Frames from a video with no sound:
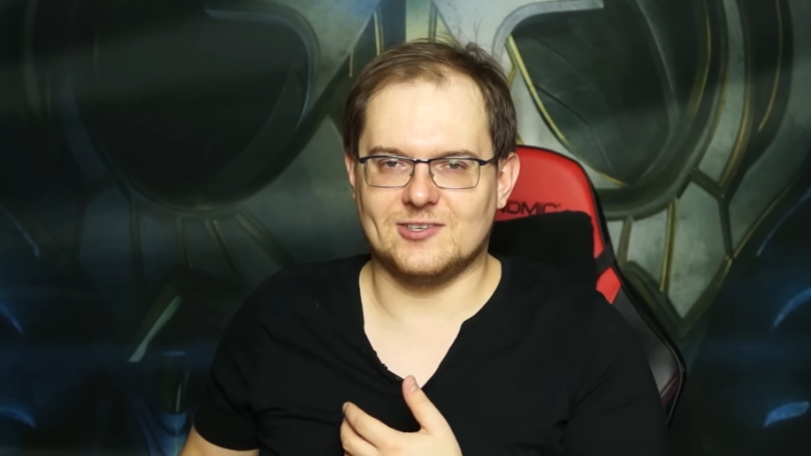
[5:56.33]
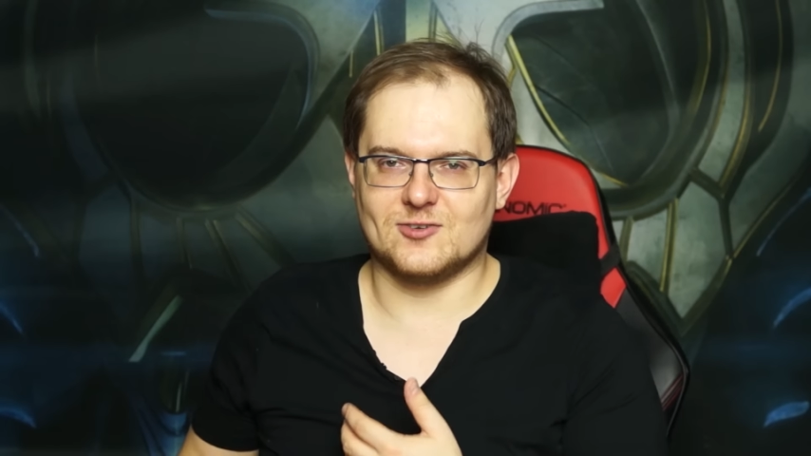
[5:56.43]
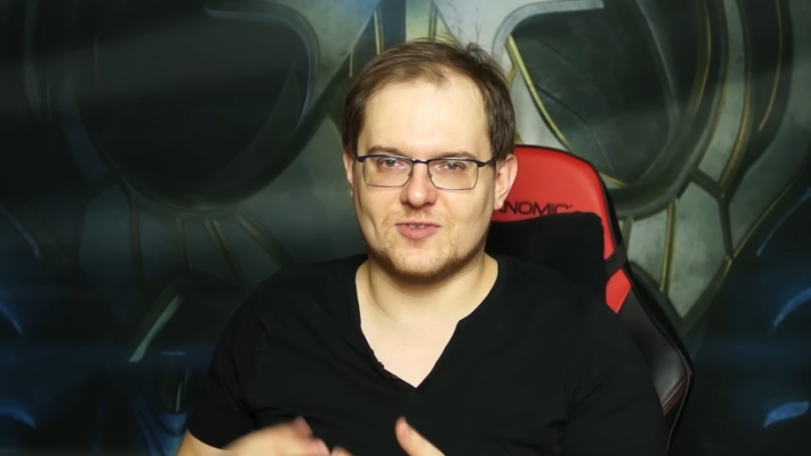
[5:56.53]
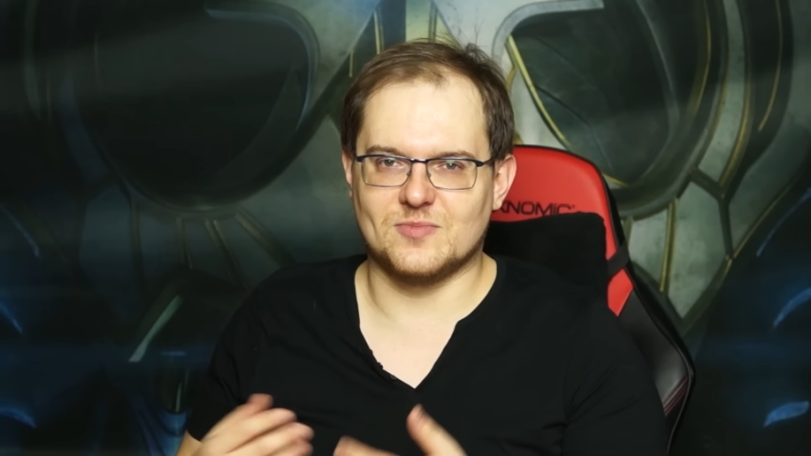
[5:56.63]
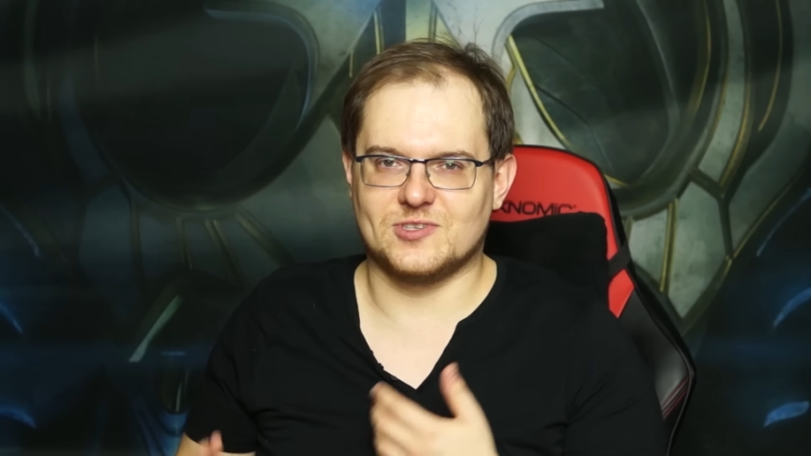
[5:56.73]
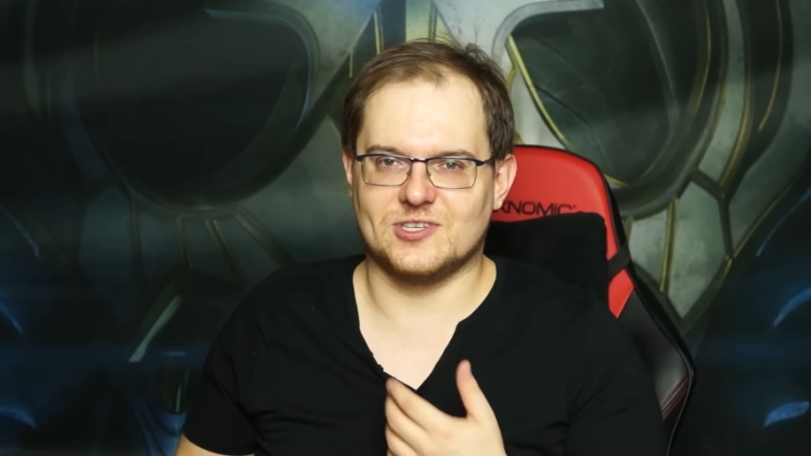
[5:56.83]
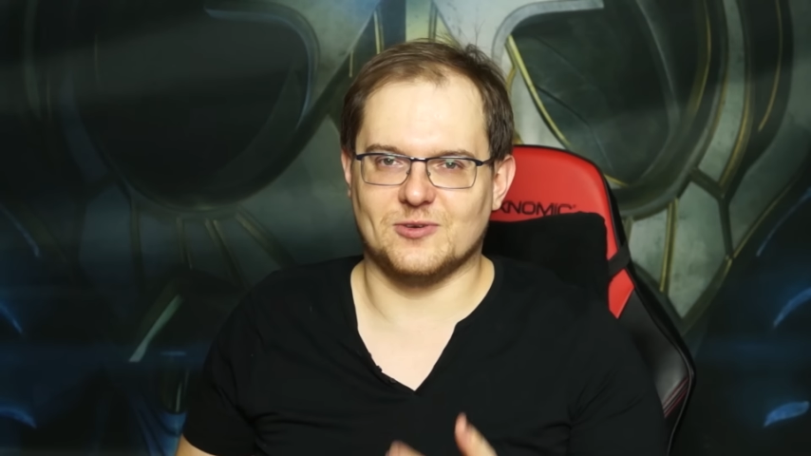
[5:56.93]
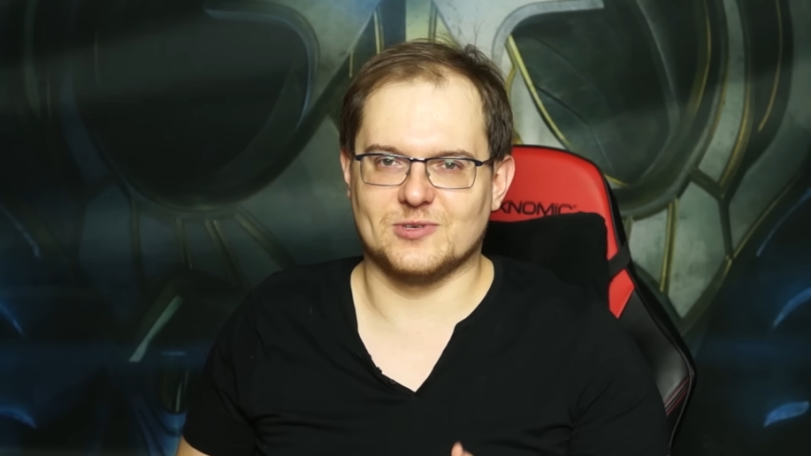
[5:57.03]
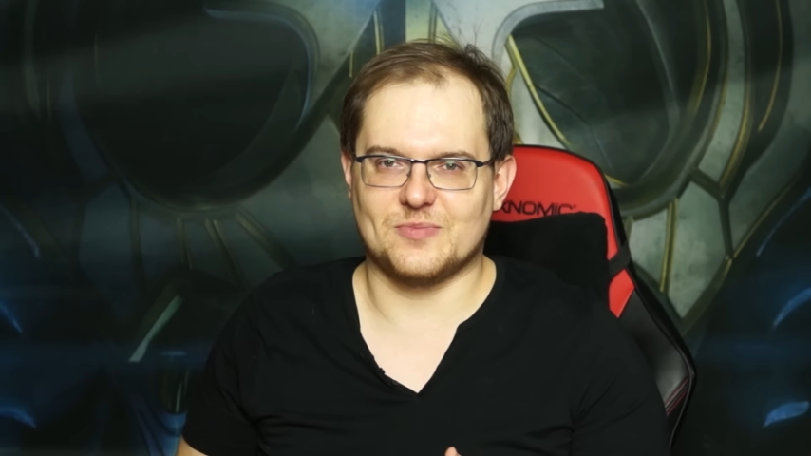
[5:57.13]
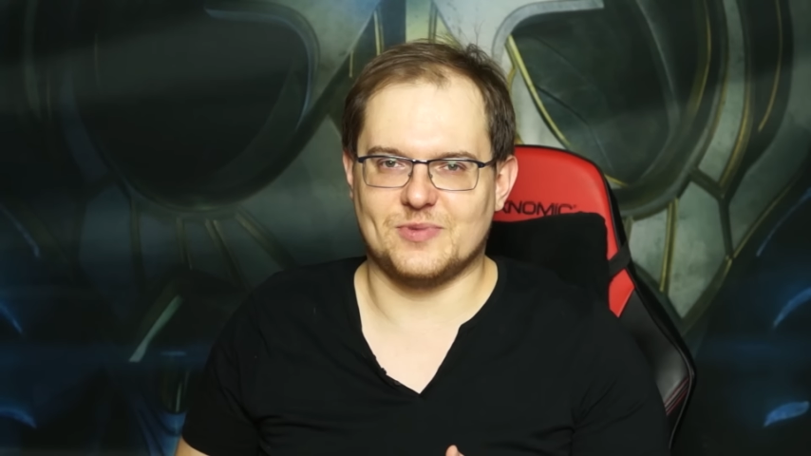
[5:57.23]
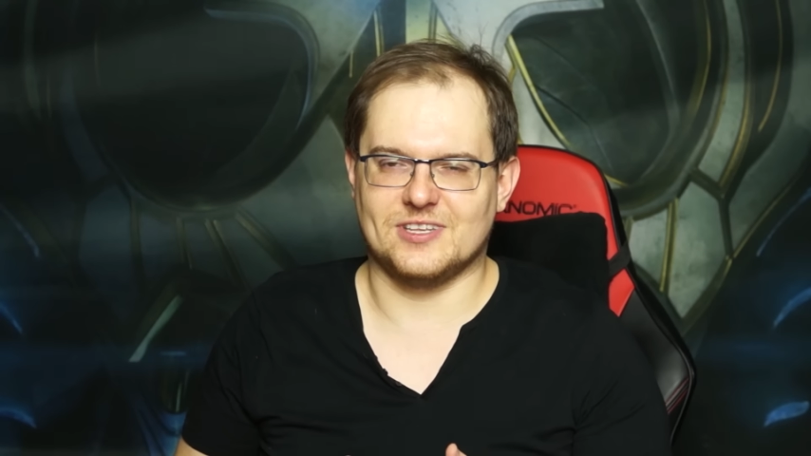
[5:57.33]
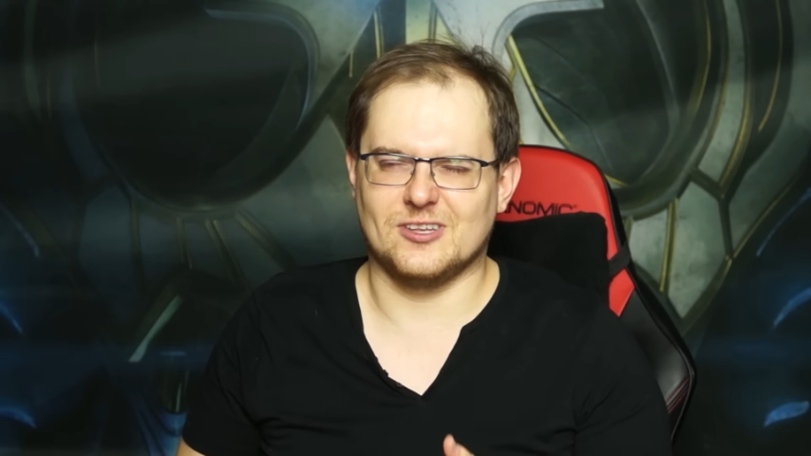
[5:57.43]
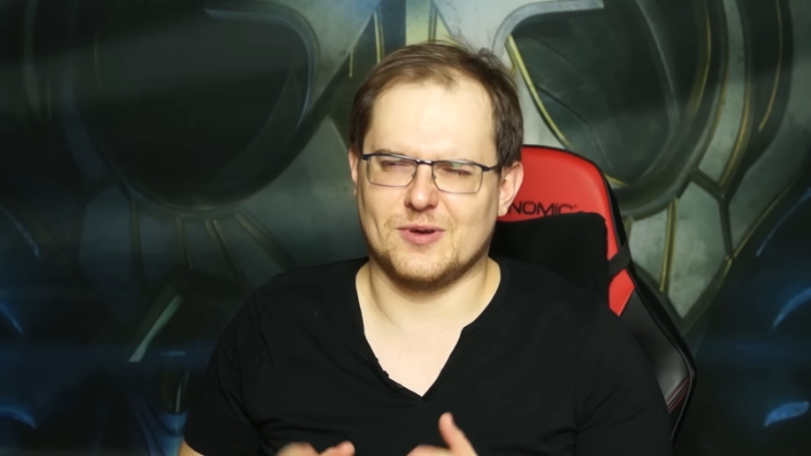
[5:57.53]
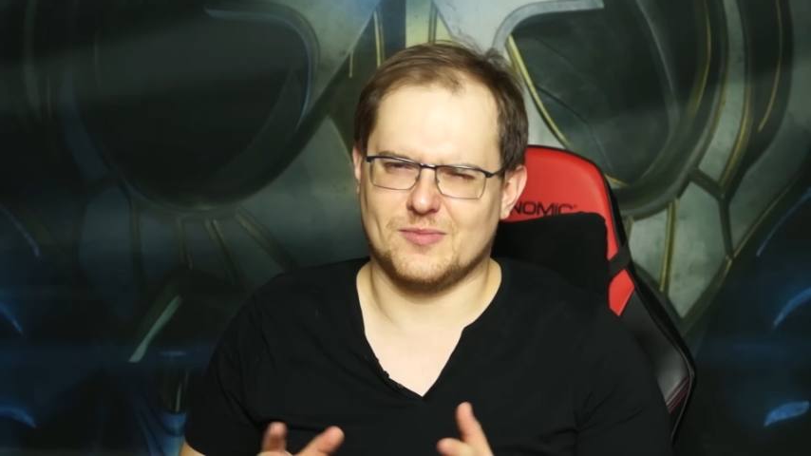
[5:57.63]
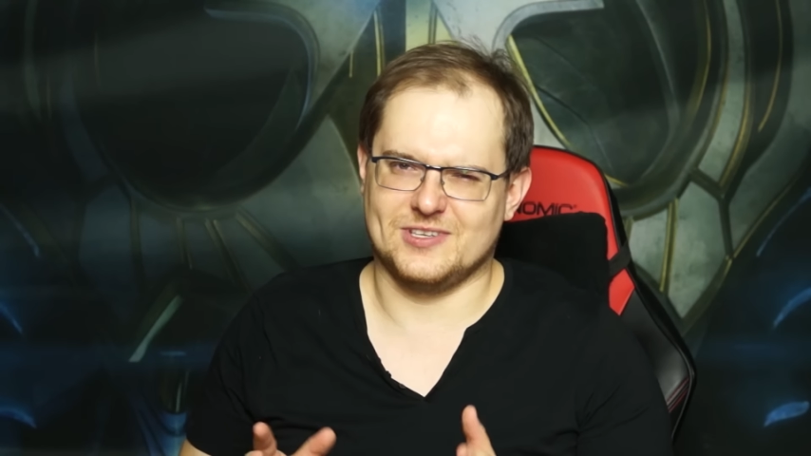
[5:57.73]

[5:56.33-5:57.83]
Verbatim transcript: coś w tym stylu, zapytaj, dobra,